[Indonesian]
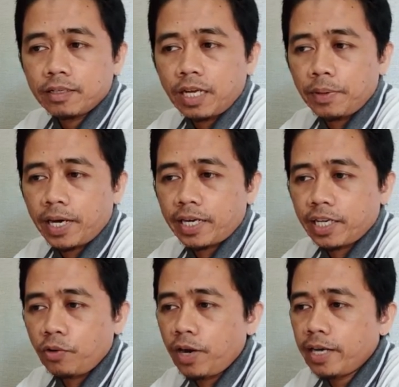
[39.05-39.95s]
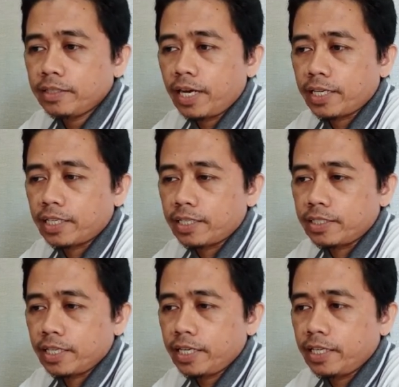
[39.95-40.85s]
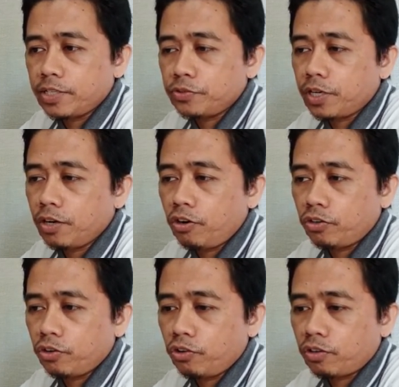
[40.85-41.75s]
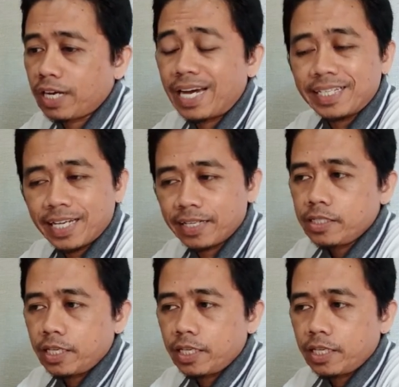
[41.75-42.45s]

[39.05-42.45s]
nama karyawan, hari kerja, dan juga honor harian.